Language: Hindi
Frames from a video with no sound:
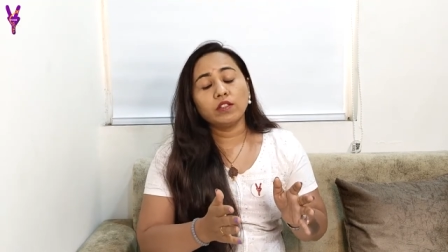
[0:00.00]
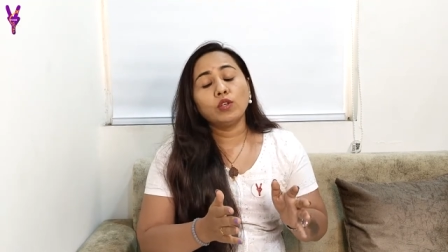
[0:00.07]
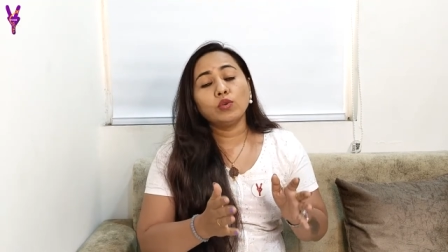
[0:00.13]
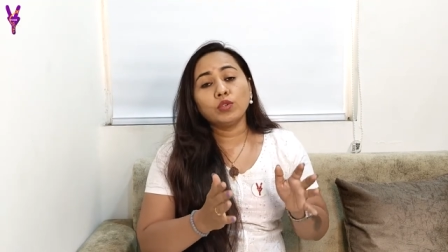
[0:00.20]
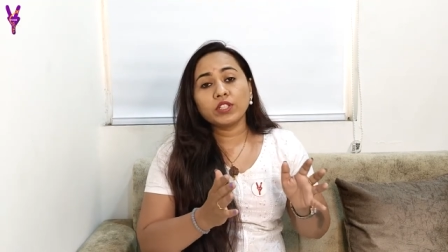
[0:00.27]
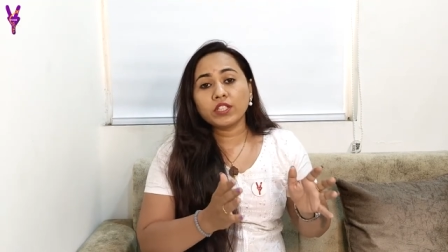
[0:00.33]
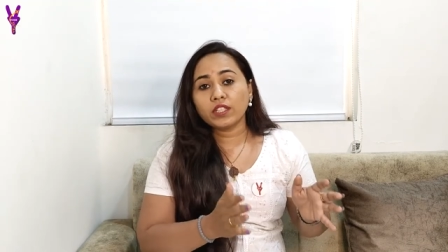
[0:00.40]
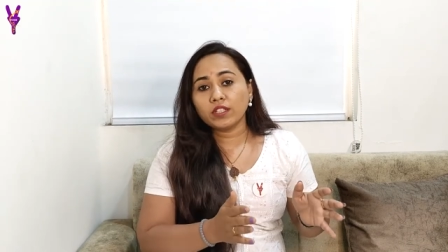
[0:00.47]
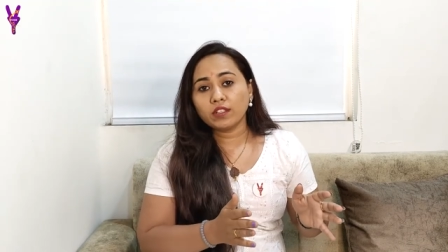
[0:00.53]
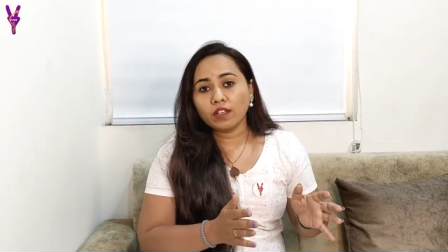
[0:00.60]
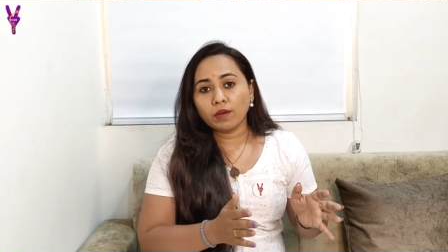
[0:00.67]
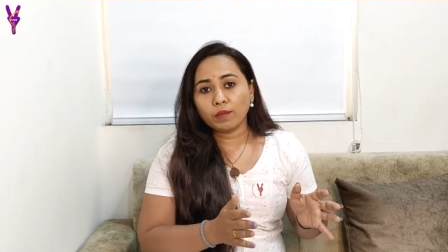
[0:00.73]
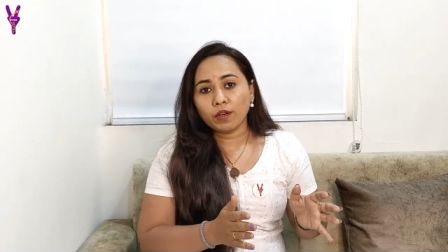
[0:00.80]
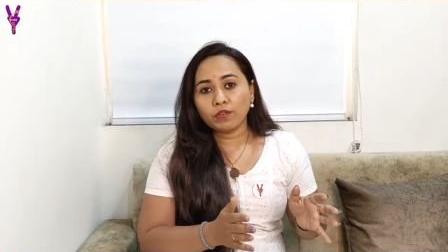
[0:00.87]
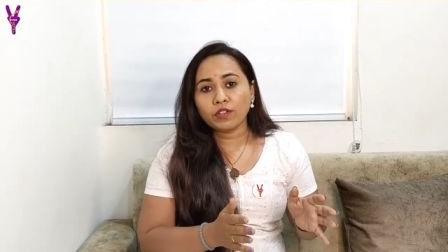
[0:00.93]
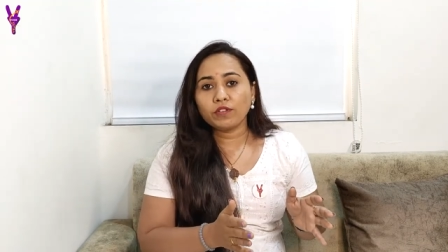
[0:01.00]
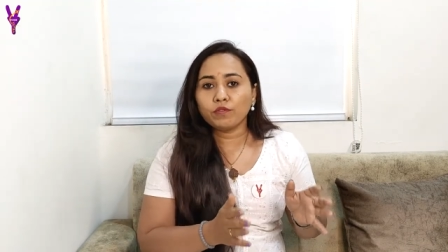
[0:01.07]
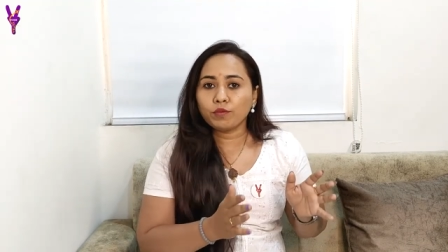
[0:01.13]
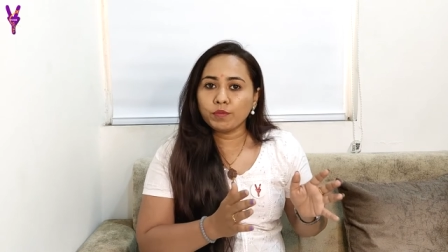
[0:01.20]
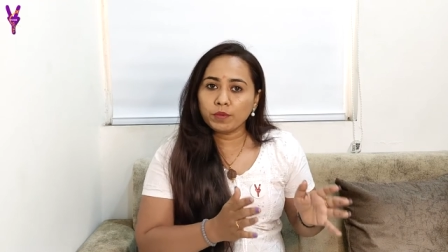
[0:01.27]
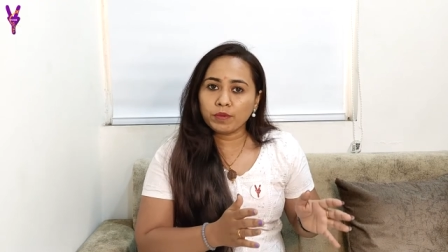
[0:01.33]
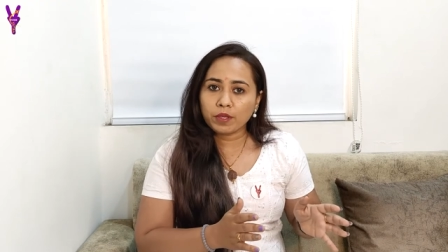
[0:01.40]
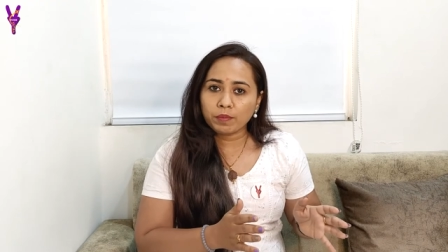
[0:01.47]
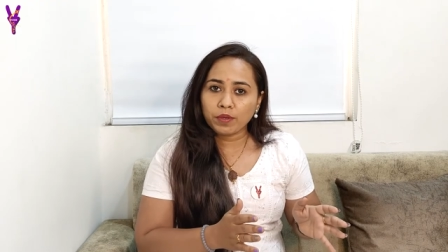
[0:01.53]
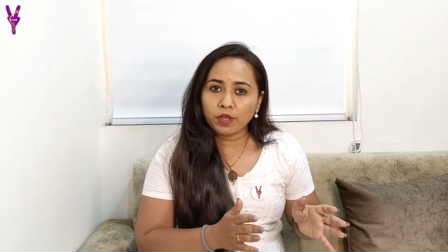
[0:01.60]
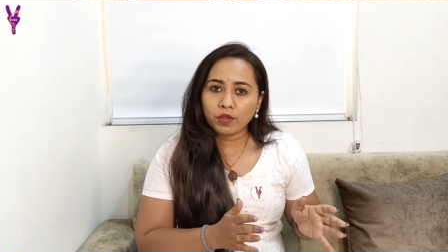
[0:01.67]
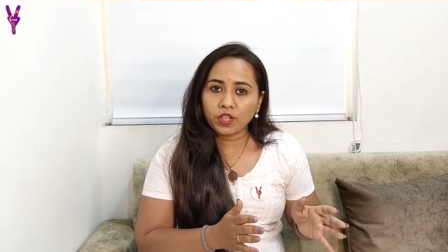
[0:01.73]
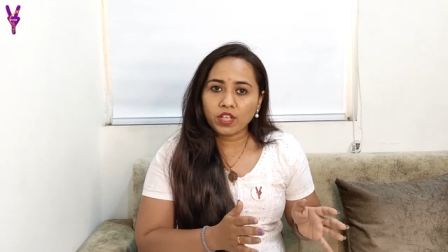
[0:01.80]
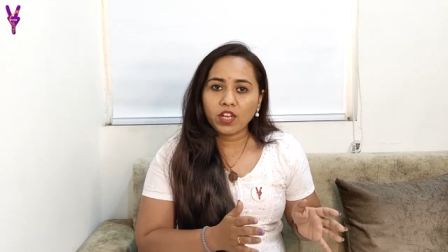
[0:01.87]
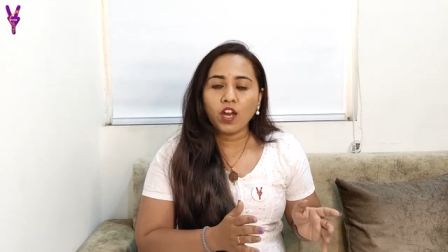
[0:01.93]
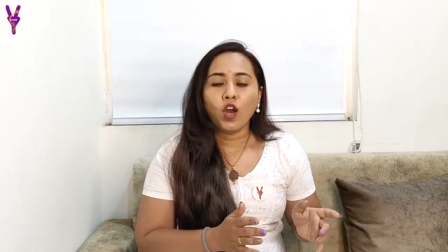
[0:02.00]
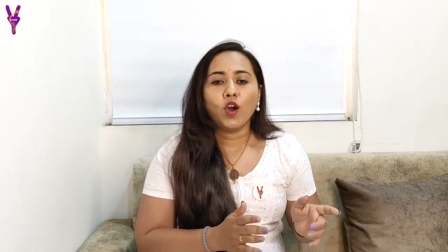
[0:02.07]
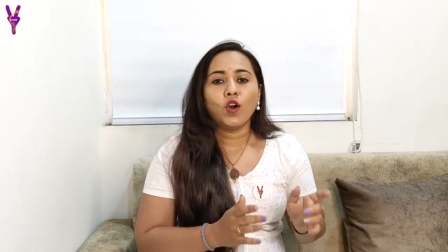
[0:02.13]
लोन की अमाउंट है वो भी भर पाओगे